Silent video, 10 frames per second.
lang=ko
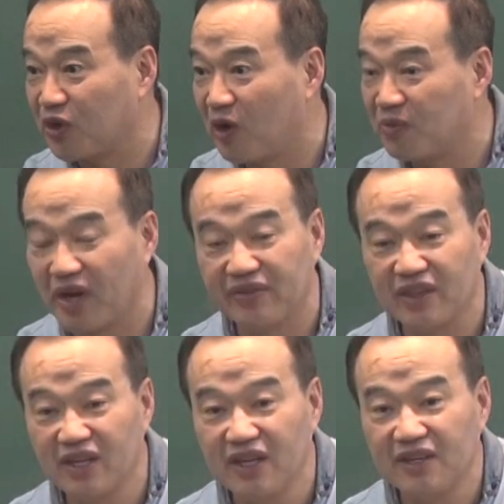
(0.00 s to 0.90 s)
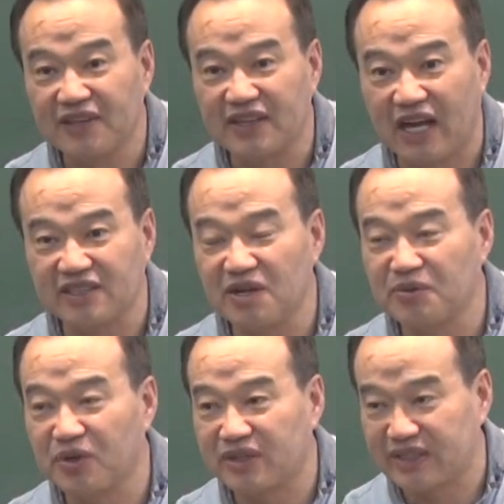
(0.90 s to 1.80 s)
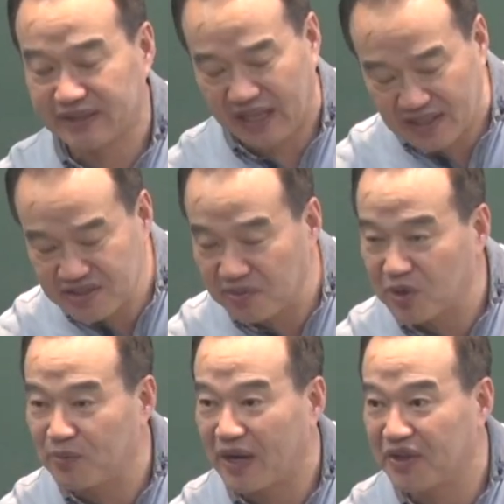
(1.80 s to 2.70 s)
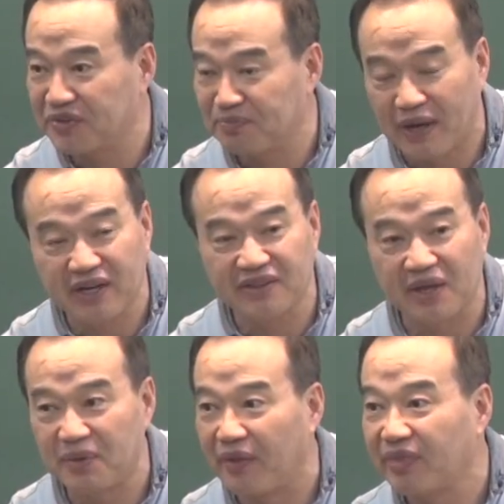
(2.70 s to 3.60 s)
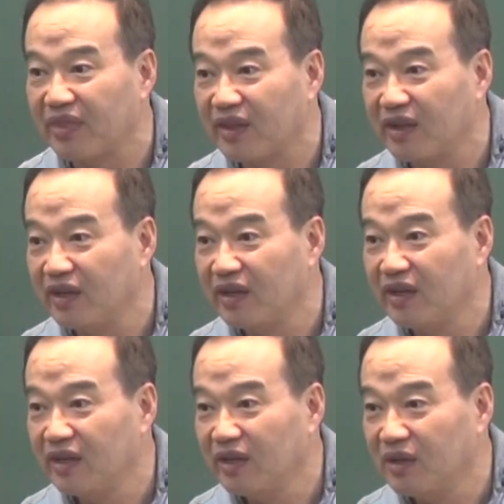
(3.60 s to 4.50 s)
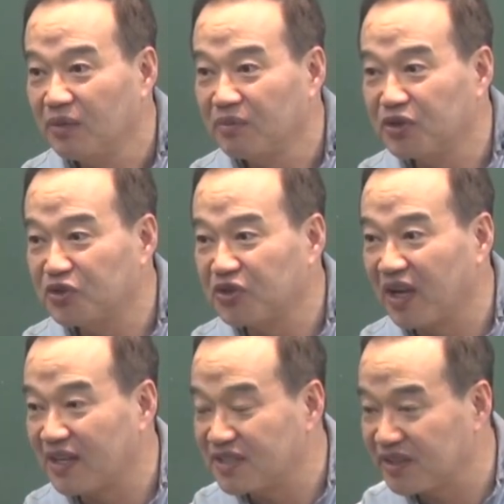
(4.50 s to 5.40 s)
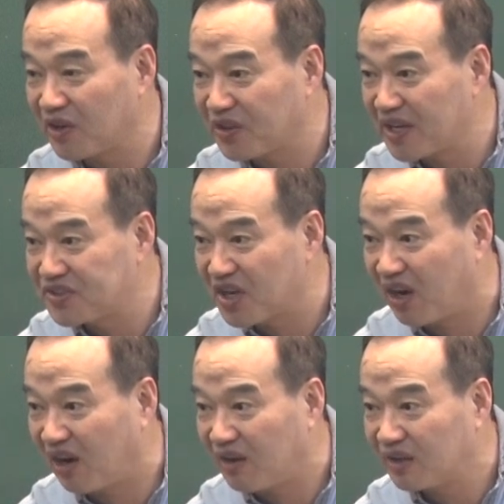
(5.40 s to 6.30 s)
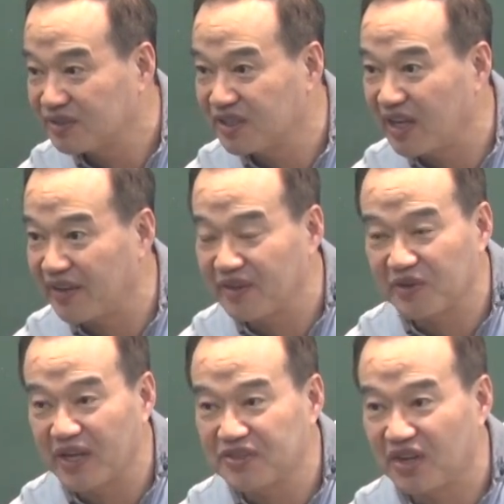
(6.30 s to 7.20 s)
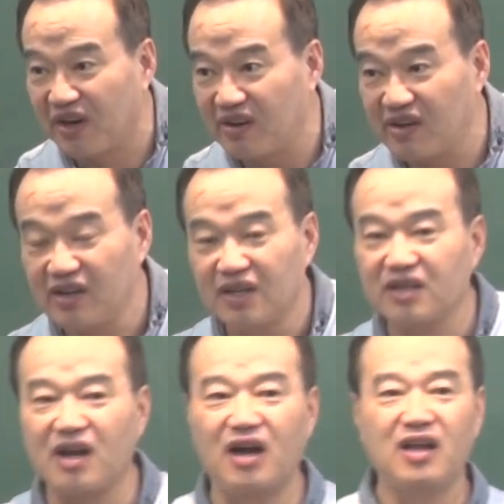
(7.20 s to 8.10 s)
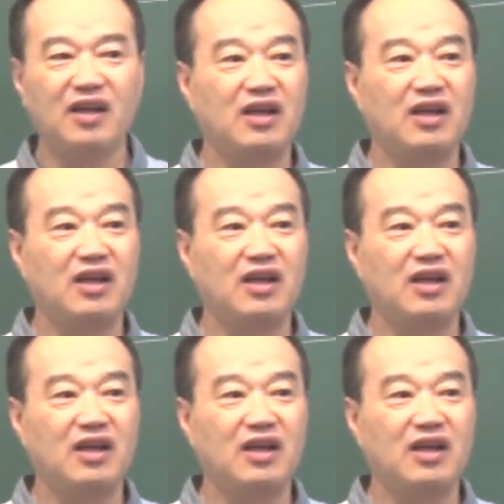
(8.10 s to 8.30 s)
나오면. 근데 장점으로, 단점으로 발현, 되면 민주주의를 해친다고 돼 있죠. 저해한다고 돼 있죠. 그러니까